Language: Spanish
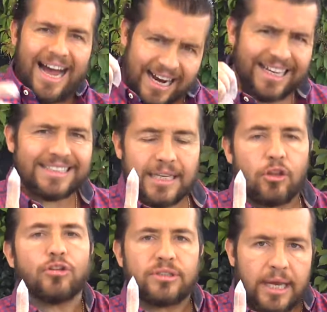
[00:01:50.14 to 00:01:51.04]
A casi
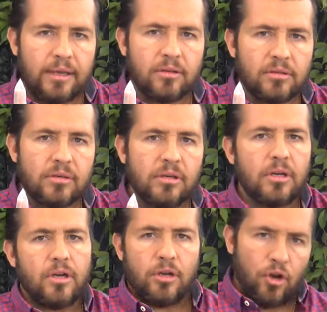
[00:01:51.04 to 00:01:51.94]
dos años
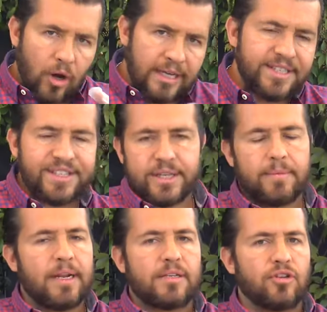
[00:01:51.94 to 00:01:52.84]
no hay
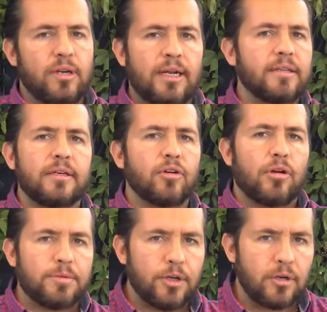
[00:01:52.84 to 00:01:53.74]
sistema nacional
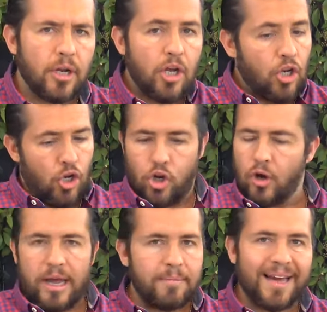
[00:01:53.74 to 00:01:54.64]
anticorrupción
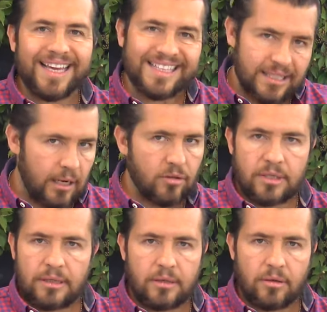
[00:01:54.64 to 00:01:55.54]
no hay
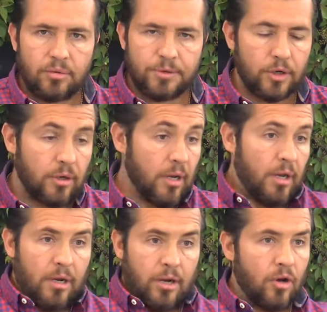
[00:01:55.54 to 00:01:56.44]
magistrados anticorrupción,
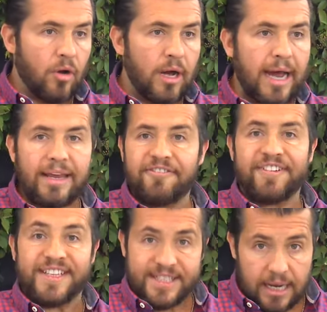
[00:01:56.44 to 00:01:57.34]
no hay
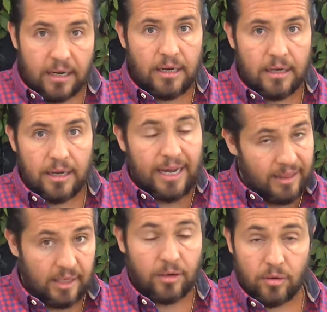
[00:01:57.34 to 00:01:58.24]
fiscal
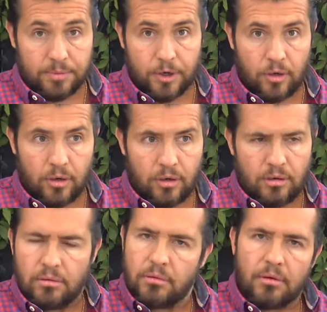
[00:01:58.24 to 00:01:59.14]
anticorrupción.
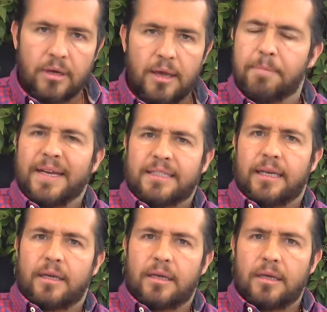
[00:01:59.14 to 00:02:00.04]
¿Qué
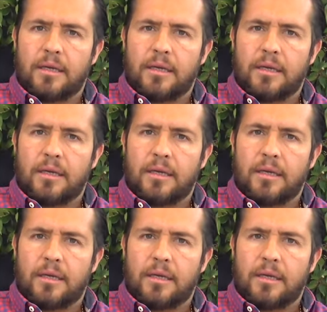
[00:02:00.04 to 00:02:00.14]
pasa?